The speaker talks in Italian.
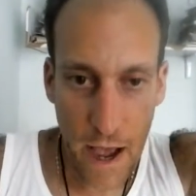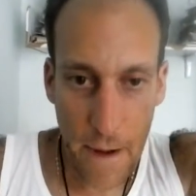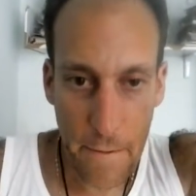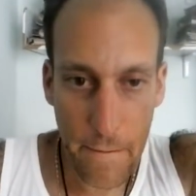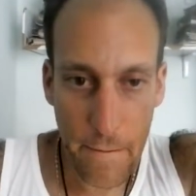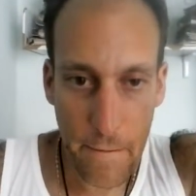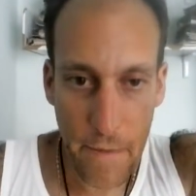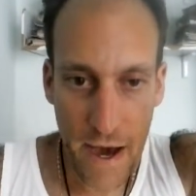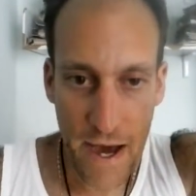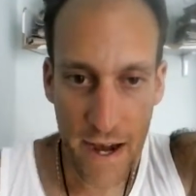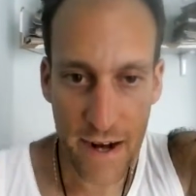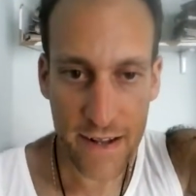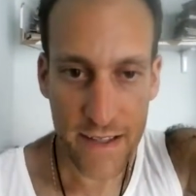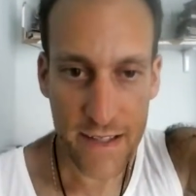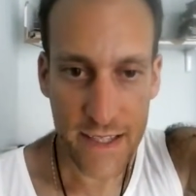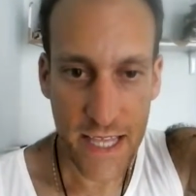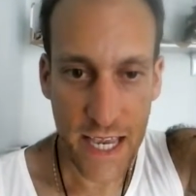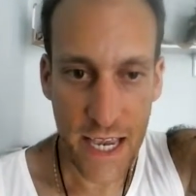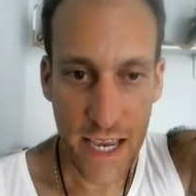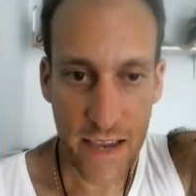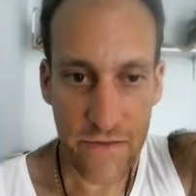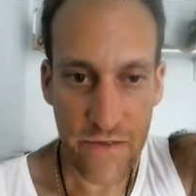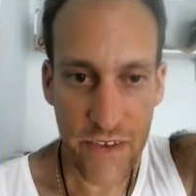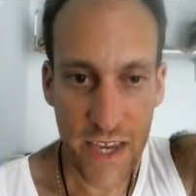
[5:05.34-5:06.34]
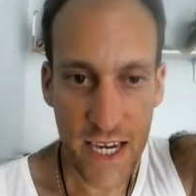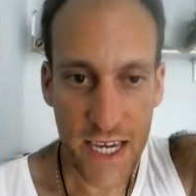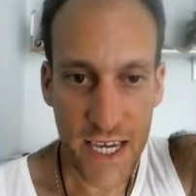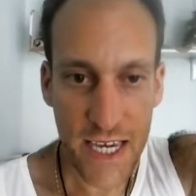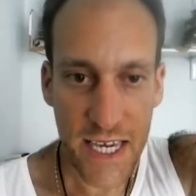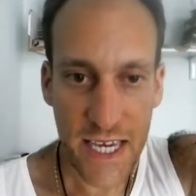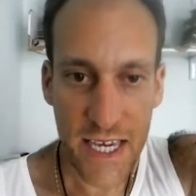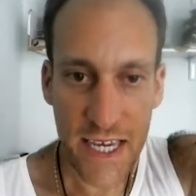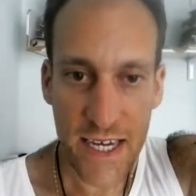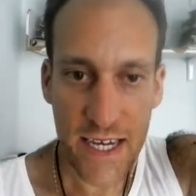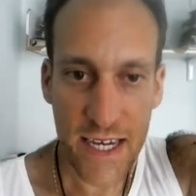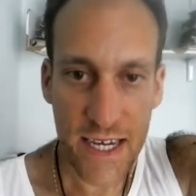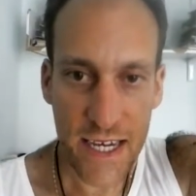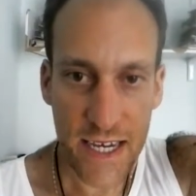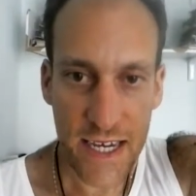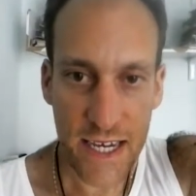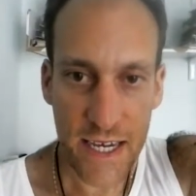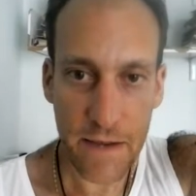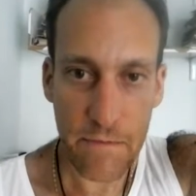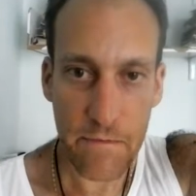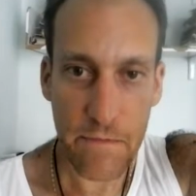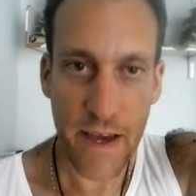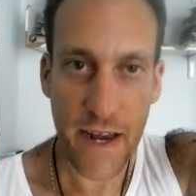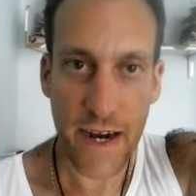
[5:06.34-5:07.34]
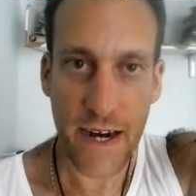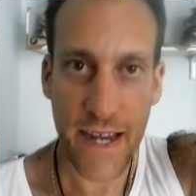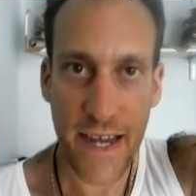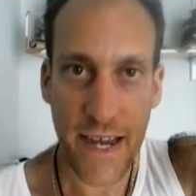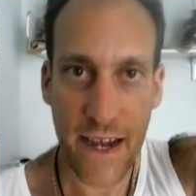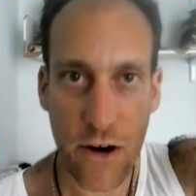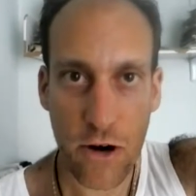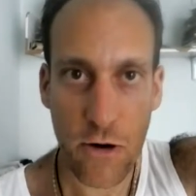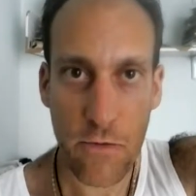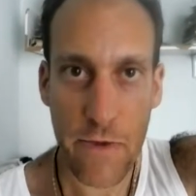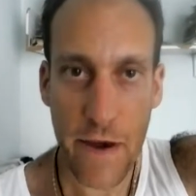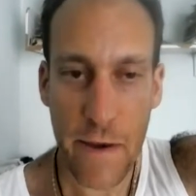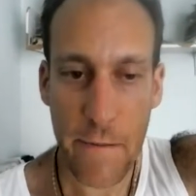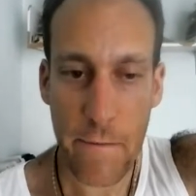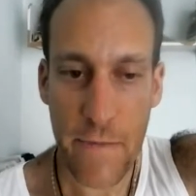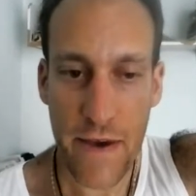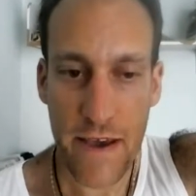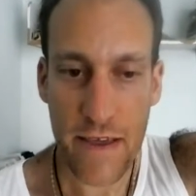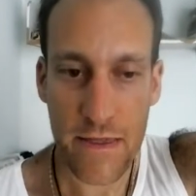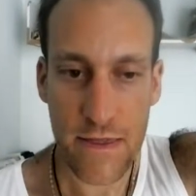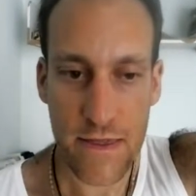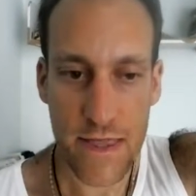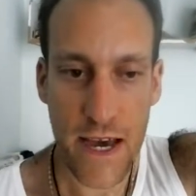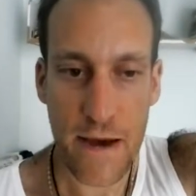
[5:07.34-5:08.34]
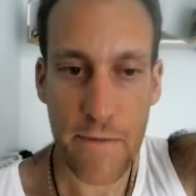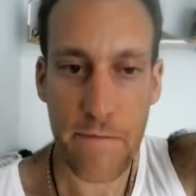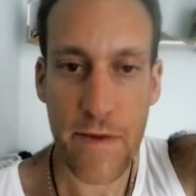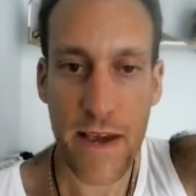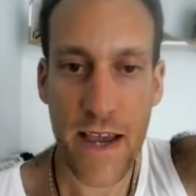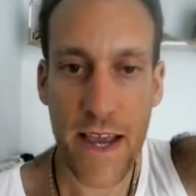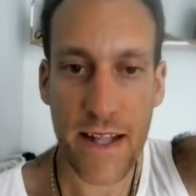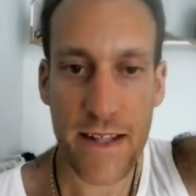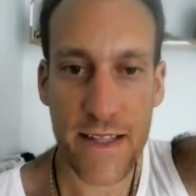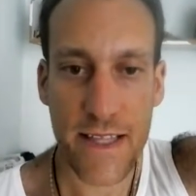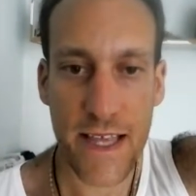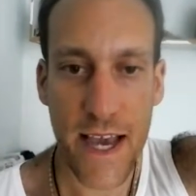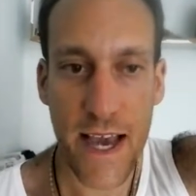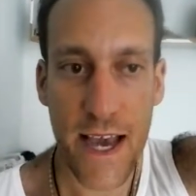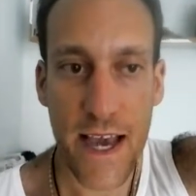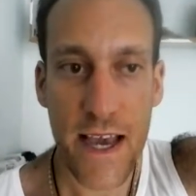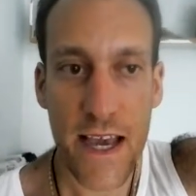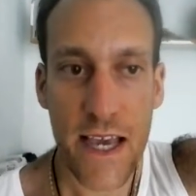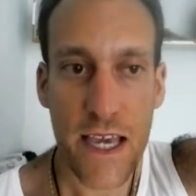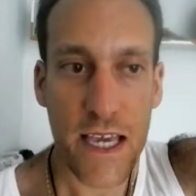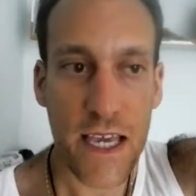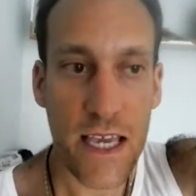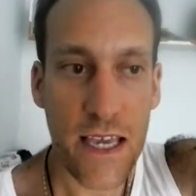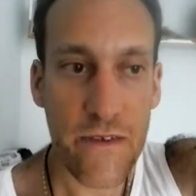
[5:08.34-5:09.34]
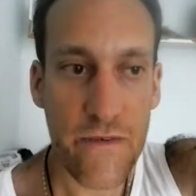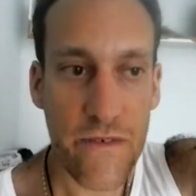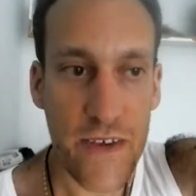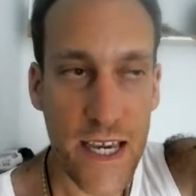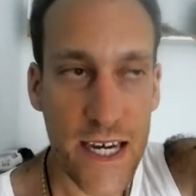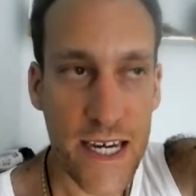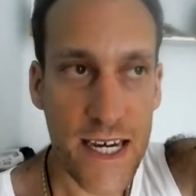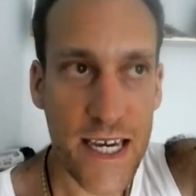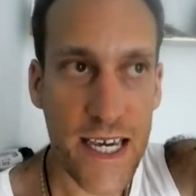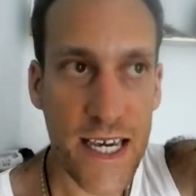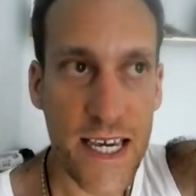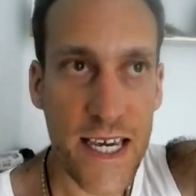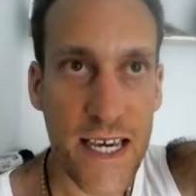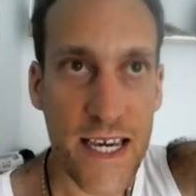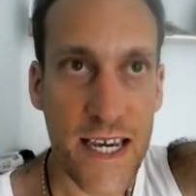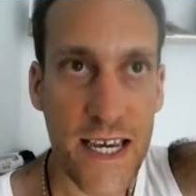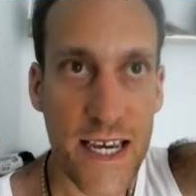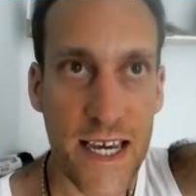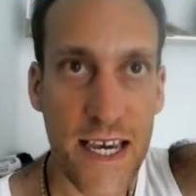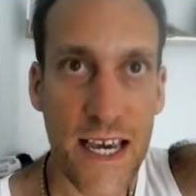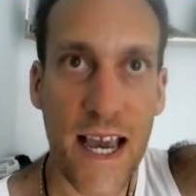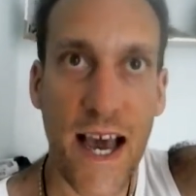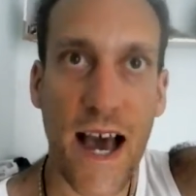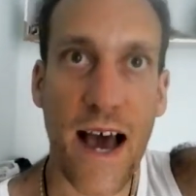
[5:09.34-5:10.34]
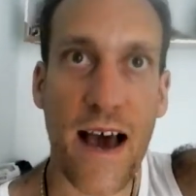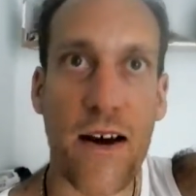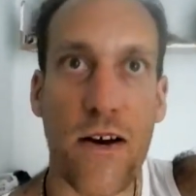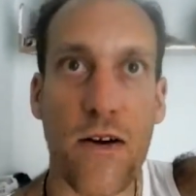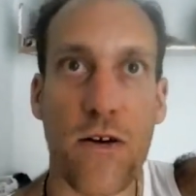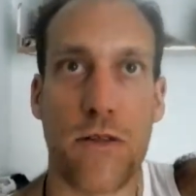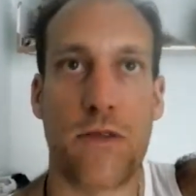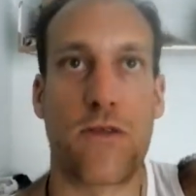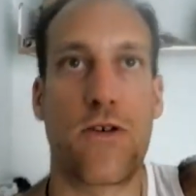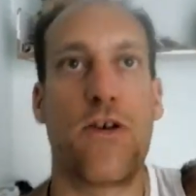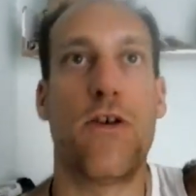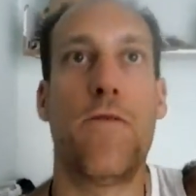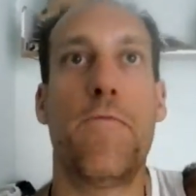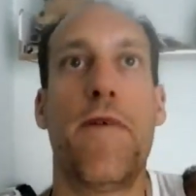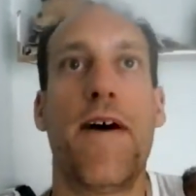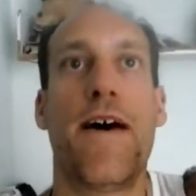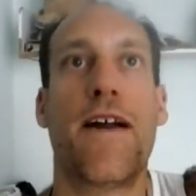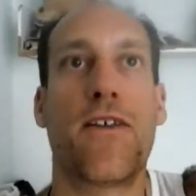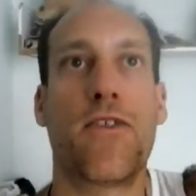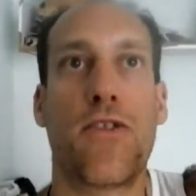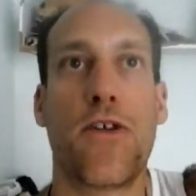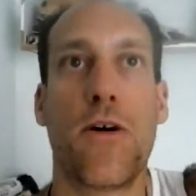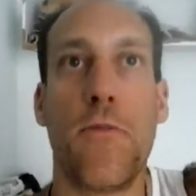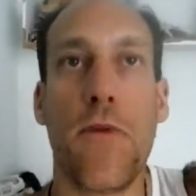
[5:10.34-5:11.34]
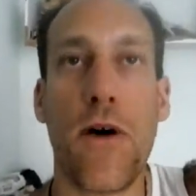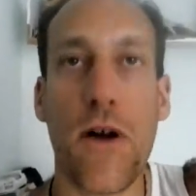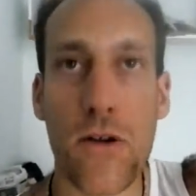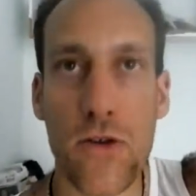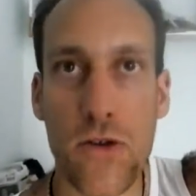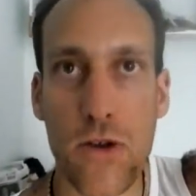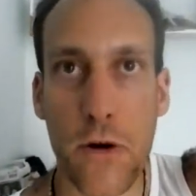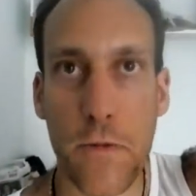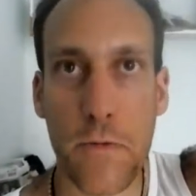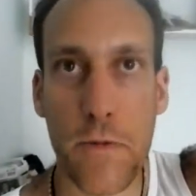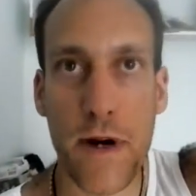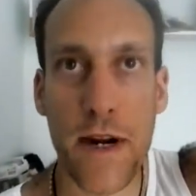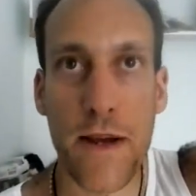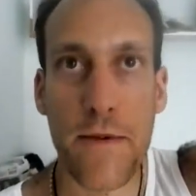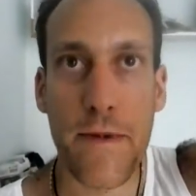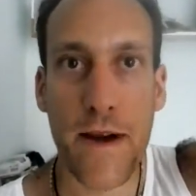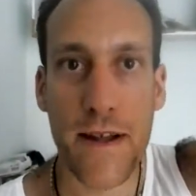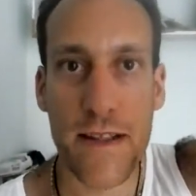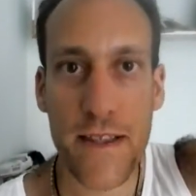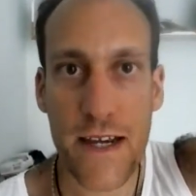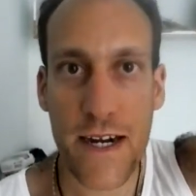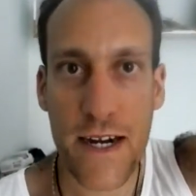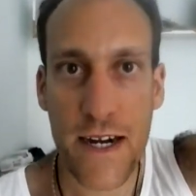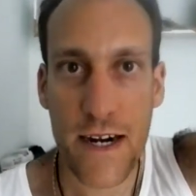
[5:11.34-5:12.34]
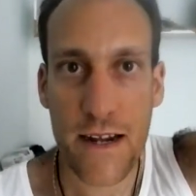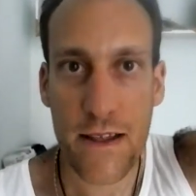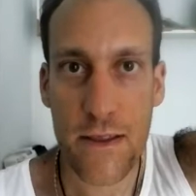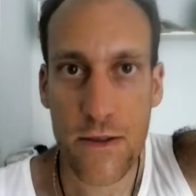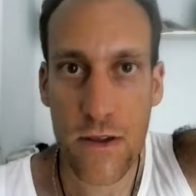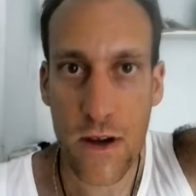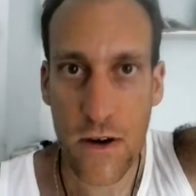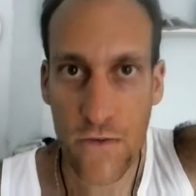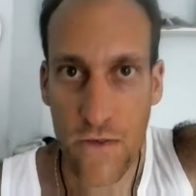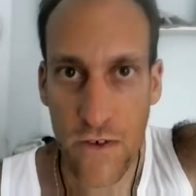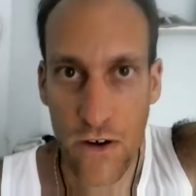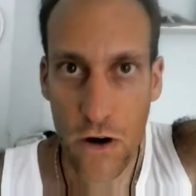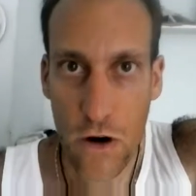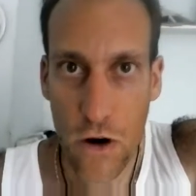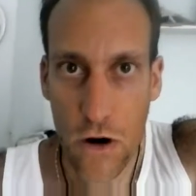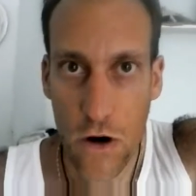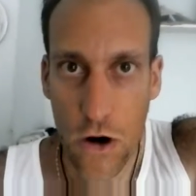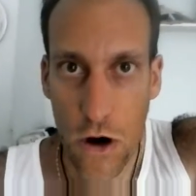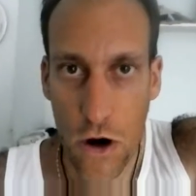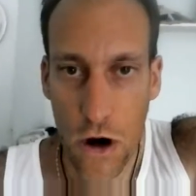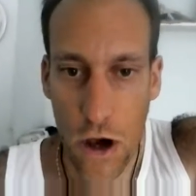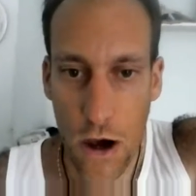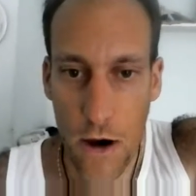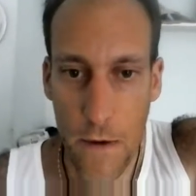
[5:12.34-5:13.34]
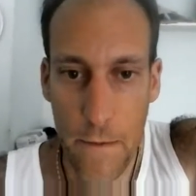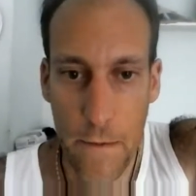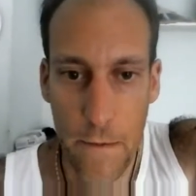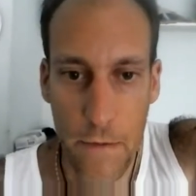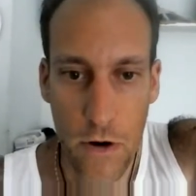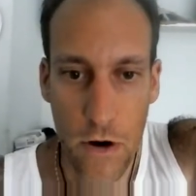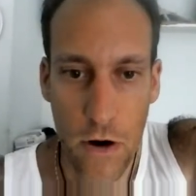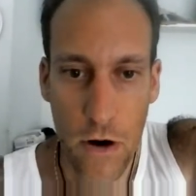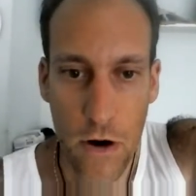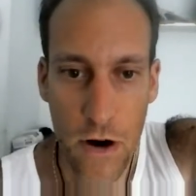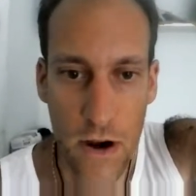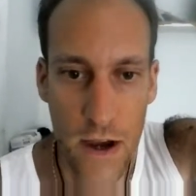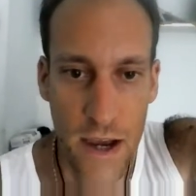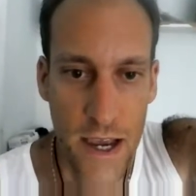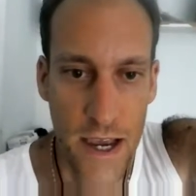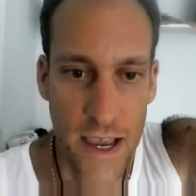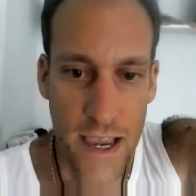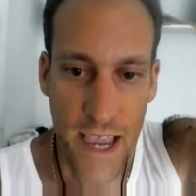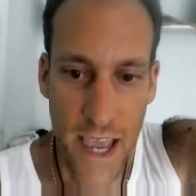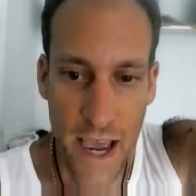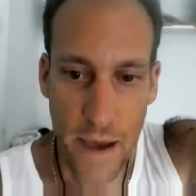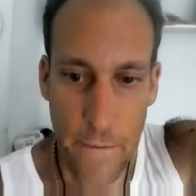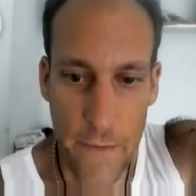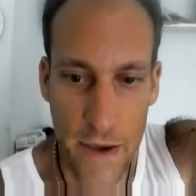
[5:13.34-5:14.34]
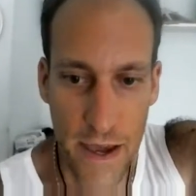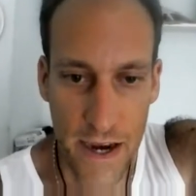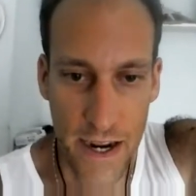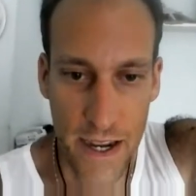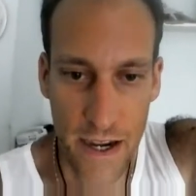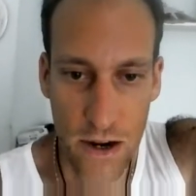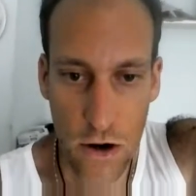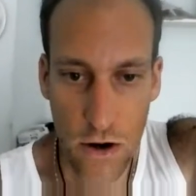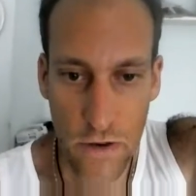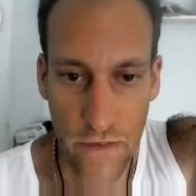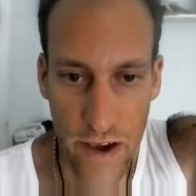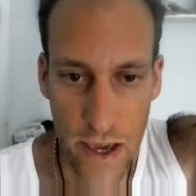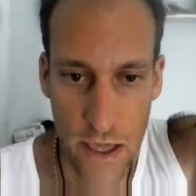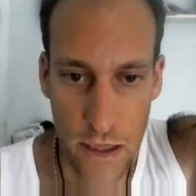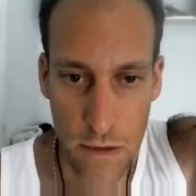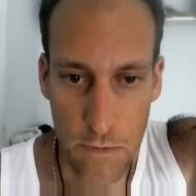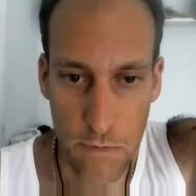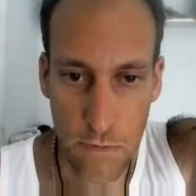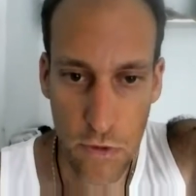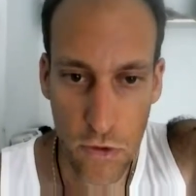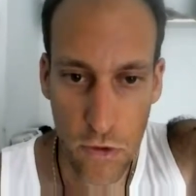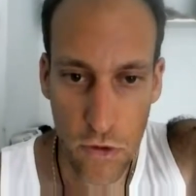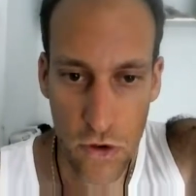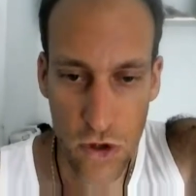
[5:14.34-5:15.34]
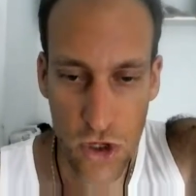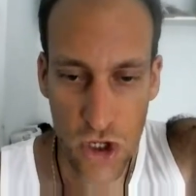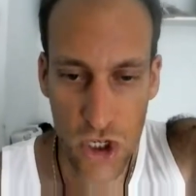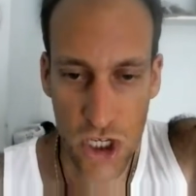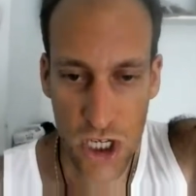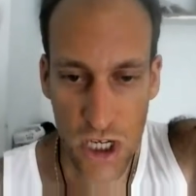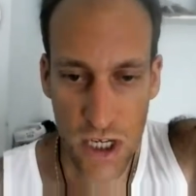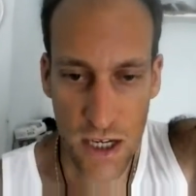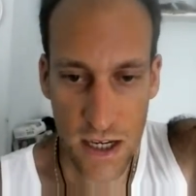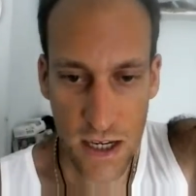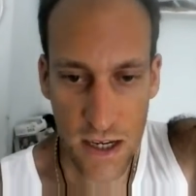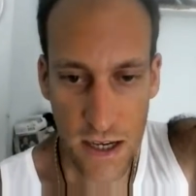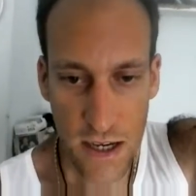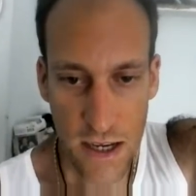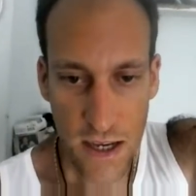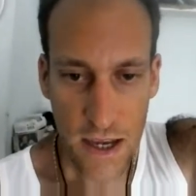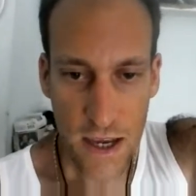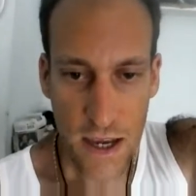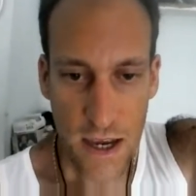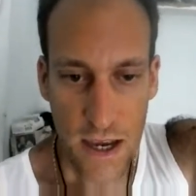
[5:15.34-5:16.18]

a parte i vichinghi perché come ben sapete i vichinghi hanno scoperto molto prima di Cristoforo Colombo e Amerigo Vespucci